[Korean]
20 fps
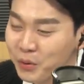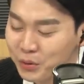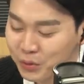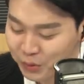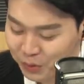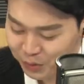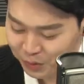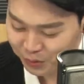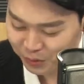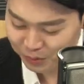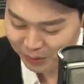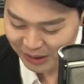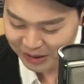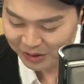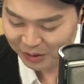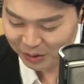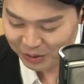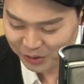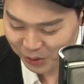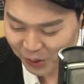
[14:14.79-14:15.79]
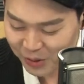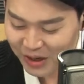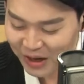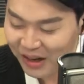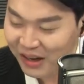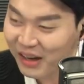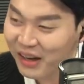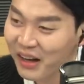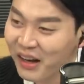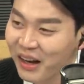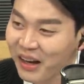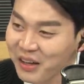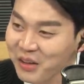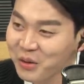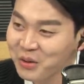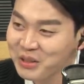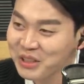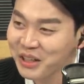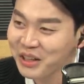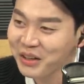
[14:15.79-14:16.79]
또 만들어져야 하는
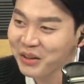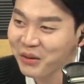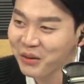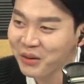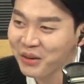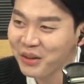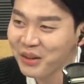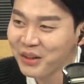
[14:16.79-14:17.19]
거잖아요.